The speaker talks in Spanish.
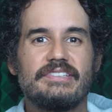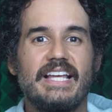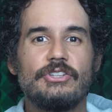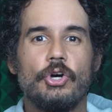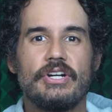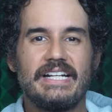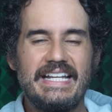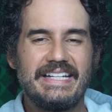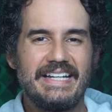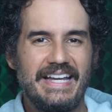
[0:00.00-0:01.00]
haciendo
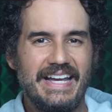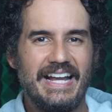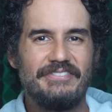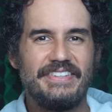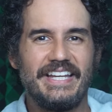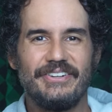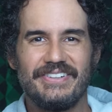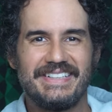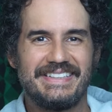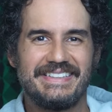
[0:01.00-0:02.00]
clic en el
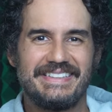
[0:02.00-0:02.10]
video.